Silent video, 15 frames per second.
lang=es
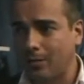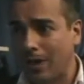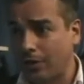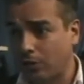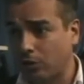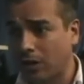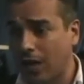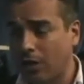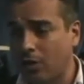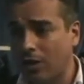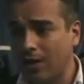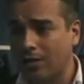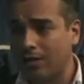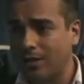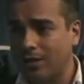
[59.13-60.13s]
Armando
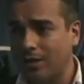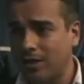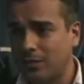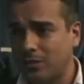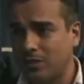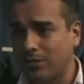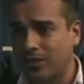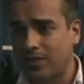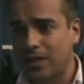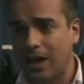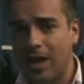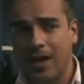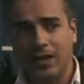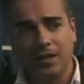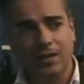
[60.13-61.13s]
Tálora, ex
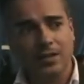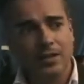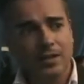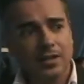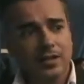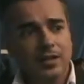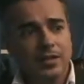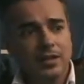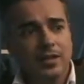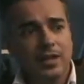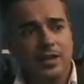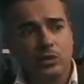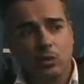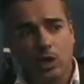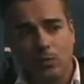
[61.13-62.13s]
vicefiscal,
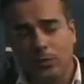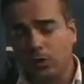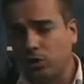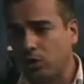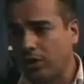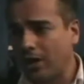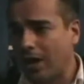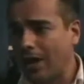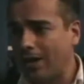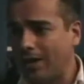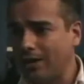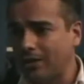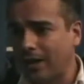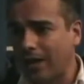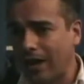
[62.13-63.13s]
eh, tuve la oportunidad
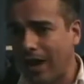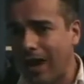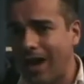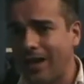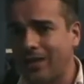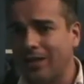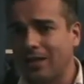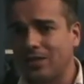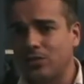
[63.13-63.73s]
de entrenar, de